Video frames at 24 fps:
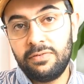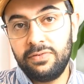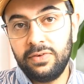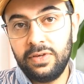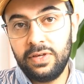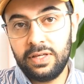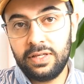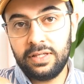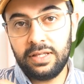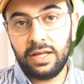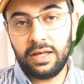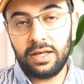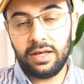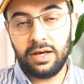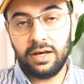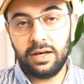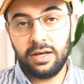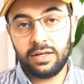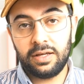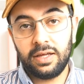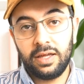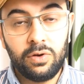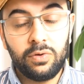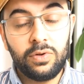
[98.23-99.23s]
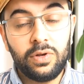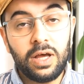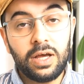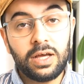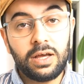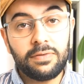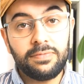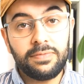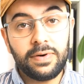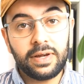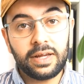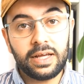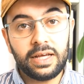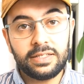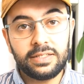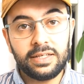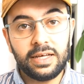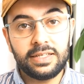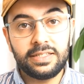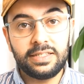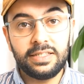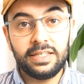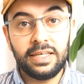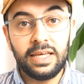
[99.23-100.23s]
في دقائق هناك فرق
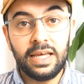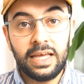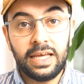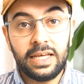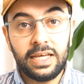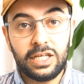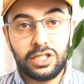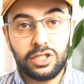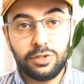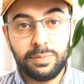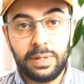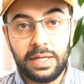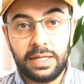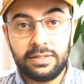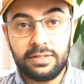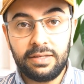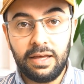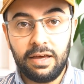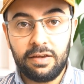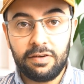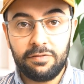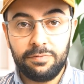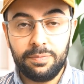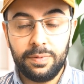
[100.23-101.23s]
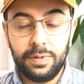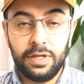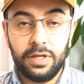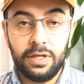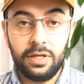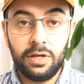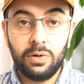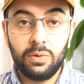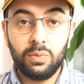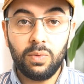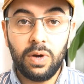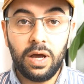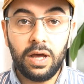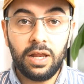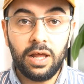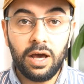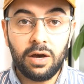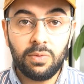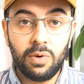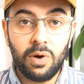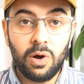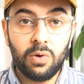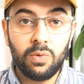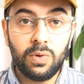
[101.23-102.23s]
أساسي يجب أن تعرف به وألا
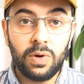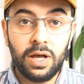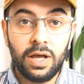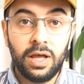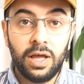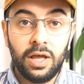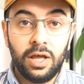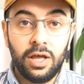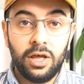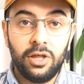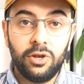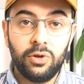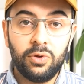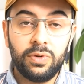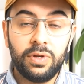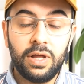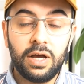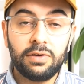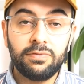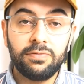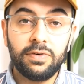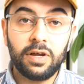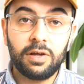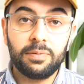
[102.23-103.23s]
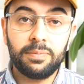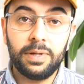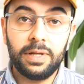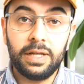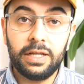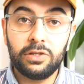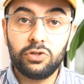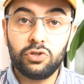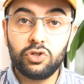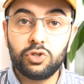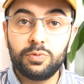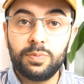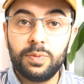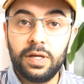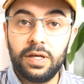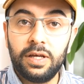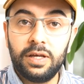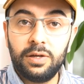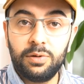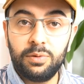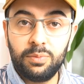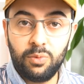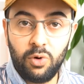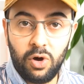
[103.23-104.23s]
وهو أن هناك فرق بين أن تصبح
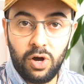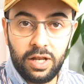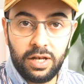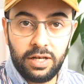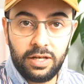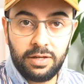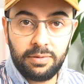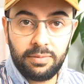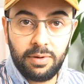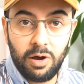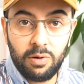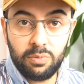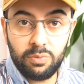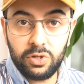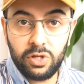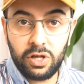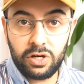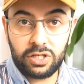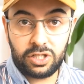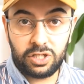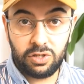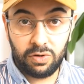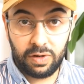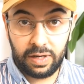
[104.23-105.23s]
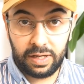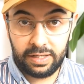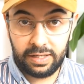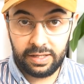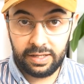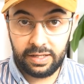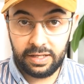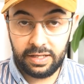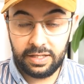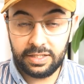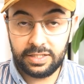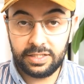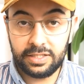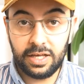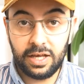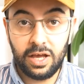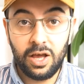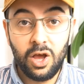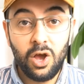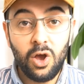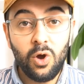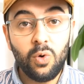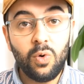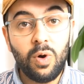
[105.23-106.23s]
معلم أو مدرس لغة الإنجليزية
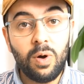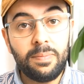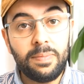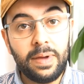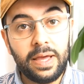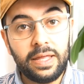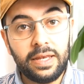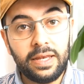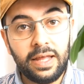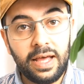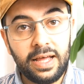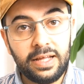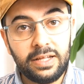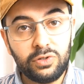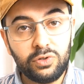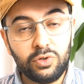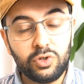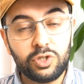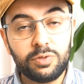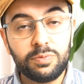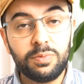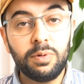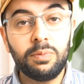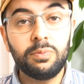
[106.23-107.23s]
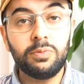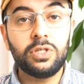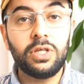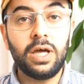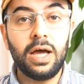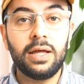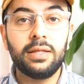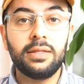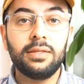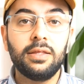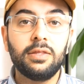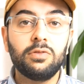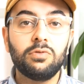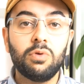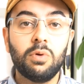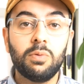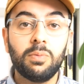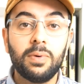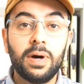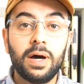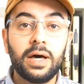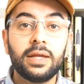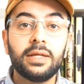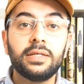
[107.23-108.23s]
وبين أن تصبح متحدث
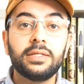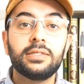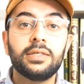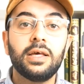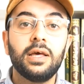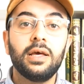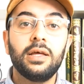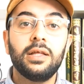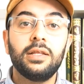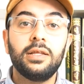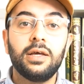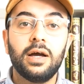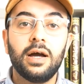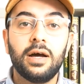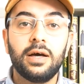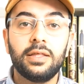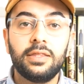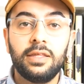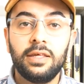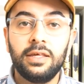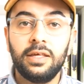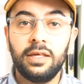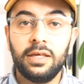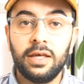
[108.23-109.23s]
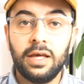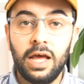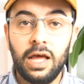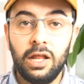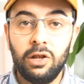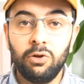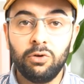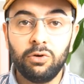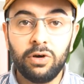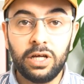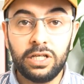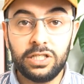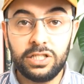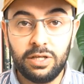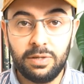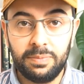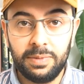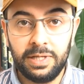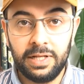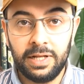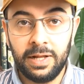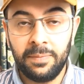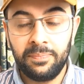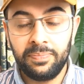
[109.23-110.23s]
وممارس لهذه اللغة
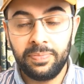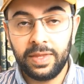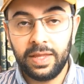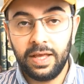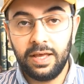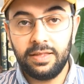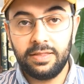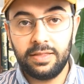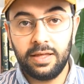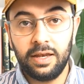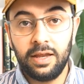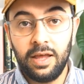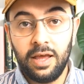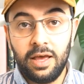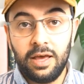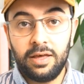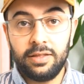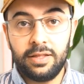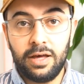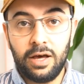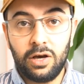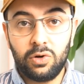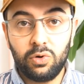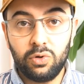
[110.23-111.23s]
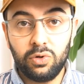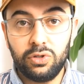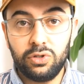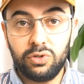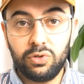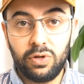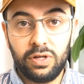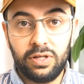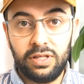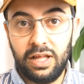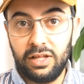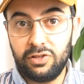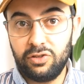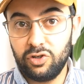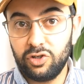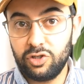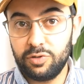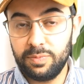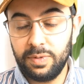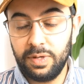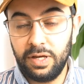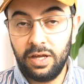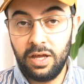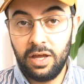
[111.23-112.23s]
الجميلة إذا إذا كنت تريد أن
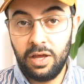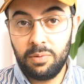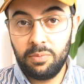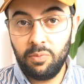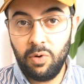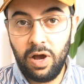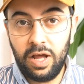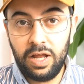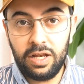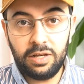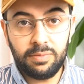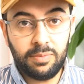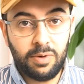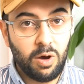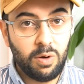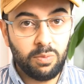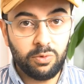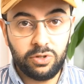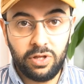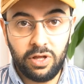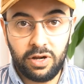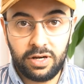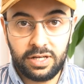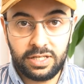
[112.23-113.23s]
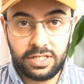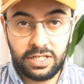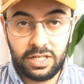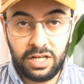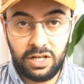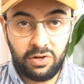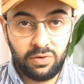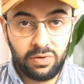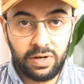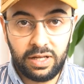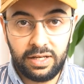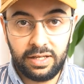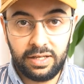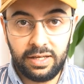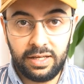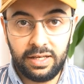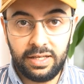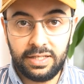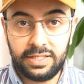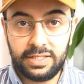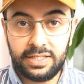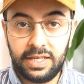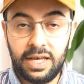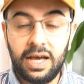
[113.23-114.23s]
تصبح معلم أو مدرس للغة
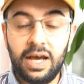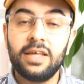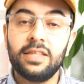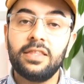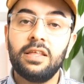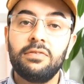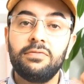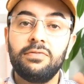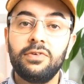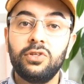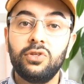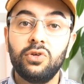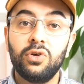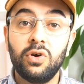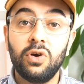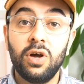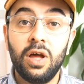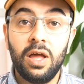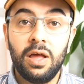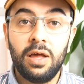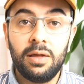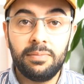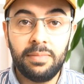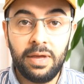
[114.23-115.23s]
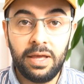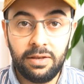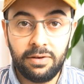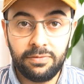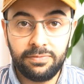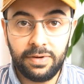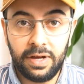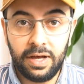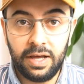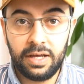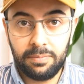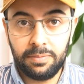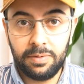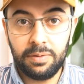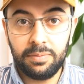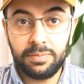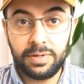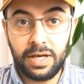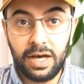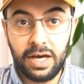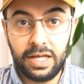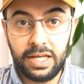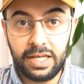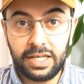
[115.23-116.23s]
الإنجليزية هذا الفيديو ما ينفعك
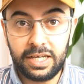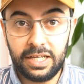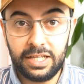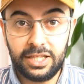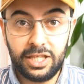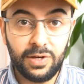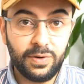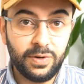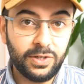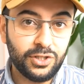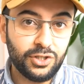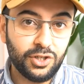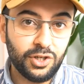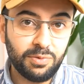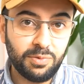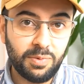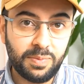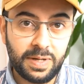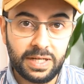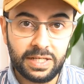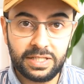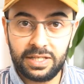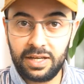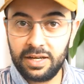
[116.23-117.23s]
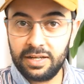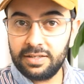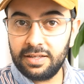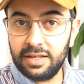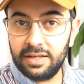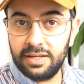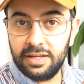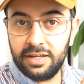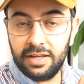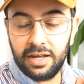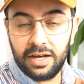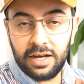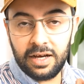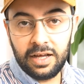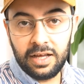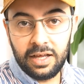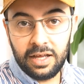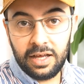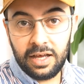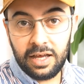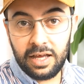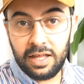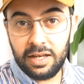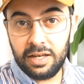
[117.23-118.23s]
بإمكانك التوجه مباشرة إلى
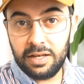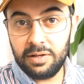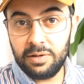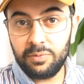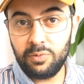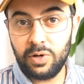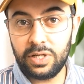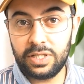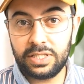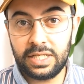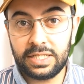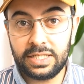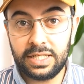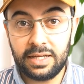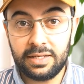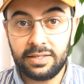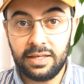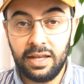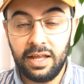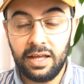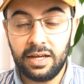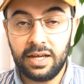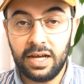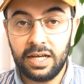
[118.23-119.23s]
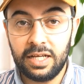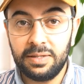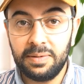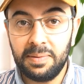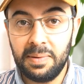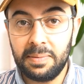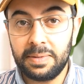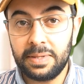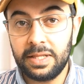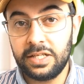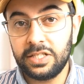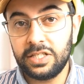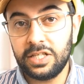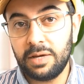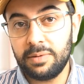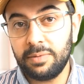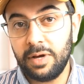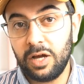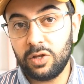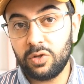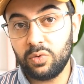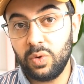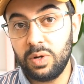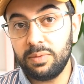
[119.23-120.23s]
المؤسسات الأكاديمية مثل
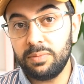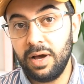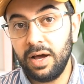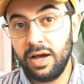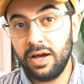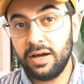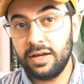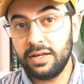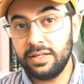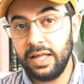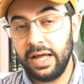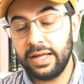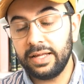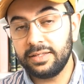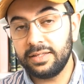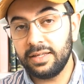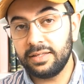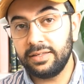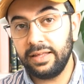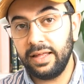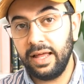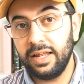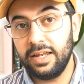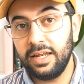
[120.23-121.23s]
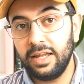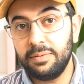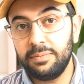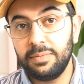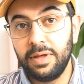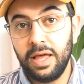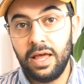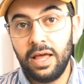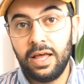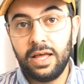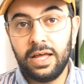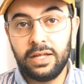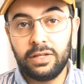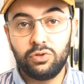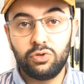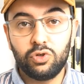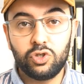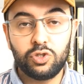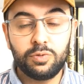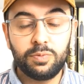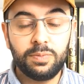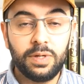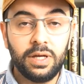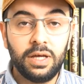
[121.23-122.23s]
الجامعات والمعاهد حتى تتعلم أن
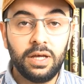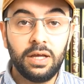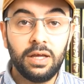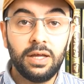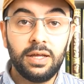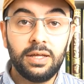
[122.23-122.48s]
تصبح